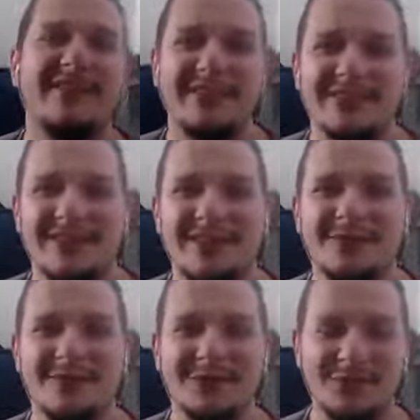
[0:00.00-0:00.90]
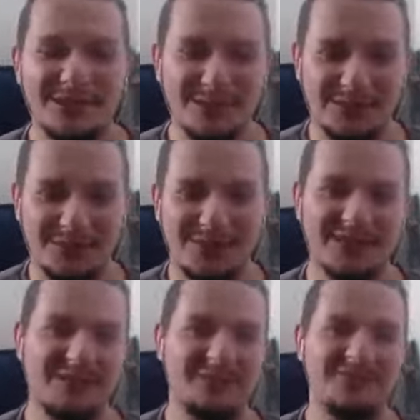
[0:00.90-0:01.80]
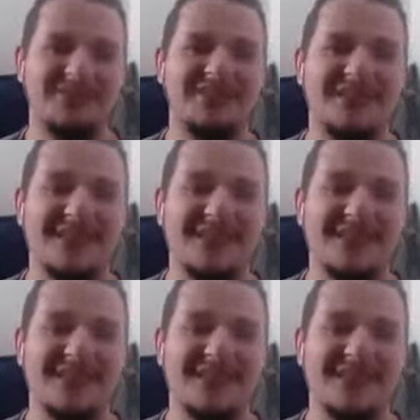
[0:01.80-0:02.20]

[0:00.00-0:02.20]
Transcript: é o Saulo e hoje, mano, vou mostrar pra vocês que